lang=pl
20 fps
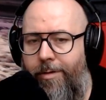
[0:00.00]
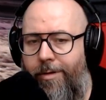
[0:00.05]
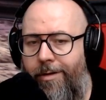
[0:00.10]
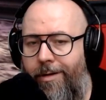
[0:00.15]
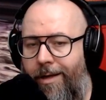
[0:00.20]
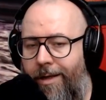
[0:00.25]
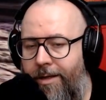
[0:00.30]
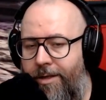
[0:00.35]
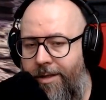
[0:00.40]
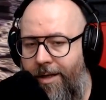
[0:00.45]

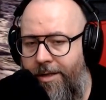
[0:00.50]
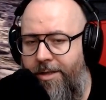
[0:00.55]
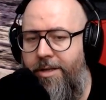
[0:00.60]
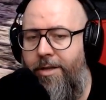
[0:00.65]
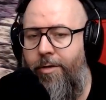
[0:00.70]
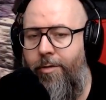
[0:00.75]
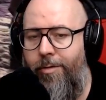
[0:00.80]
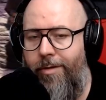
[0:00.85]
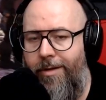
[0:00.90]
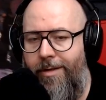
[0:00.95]
wesołego jajeczka.
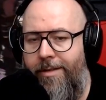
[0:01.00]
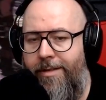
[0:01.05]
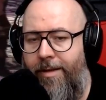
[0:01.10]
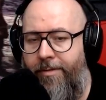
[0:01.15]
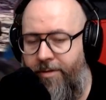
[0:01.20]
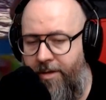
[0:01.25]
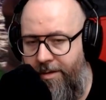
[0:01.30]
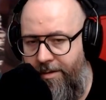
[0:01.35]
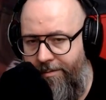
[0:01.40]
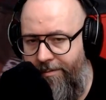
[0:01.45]
Dziękuję,
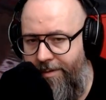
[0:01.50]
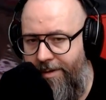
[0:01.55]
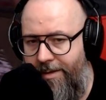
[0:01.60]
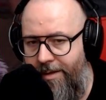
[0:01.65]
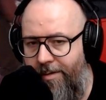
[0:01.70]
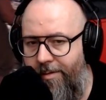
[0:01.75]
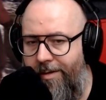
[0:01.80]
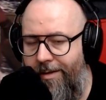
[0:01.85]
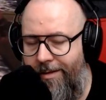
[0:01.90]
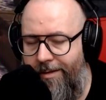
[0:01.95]
zawsze są
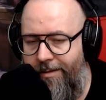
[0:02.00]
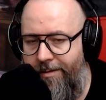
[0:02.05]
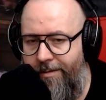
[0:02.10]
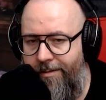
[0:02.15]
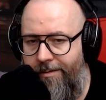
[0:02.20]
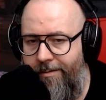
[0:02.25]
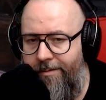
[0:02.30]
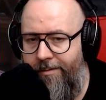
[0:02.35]
wesołe.